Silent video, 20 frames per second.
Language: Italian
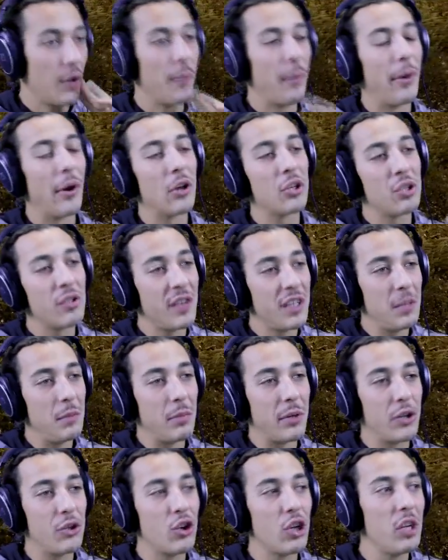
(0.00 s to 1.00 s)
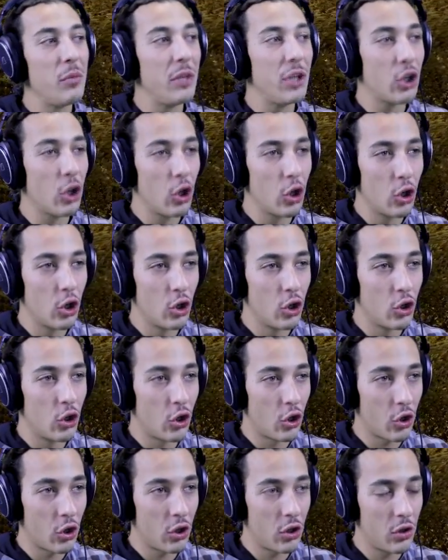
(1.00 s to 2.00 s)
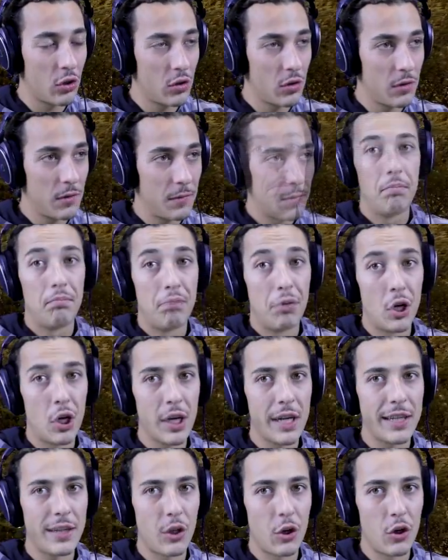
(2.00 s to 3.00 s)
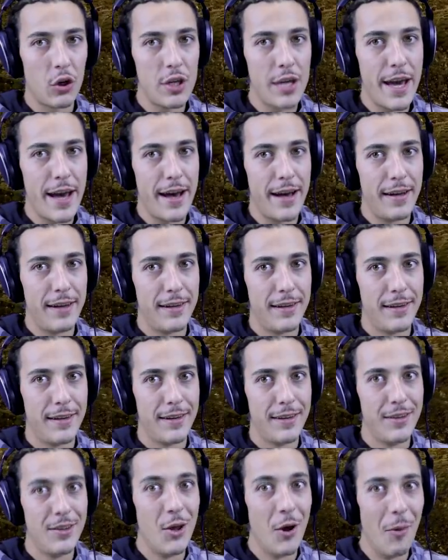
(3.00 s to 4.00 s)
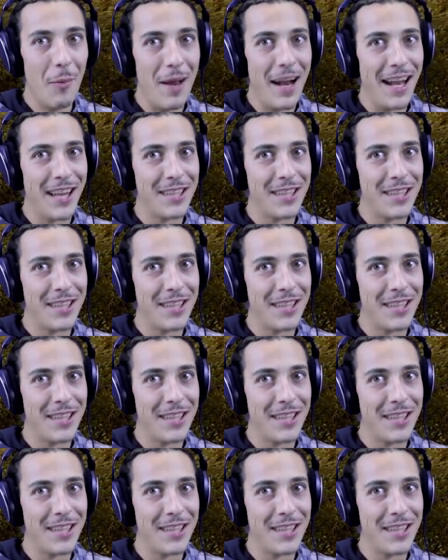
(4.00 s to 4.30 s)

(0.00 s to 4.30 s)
Però se vado in prigione mi tolgono oro? Porca troia, non me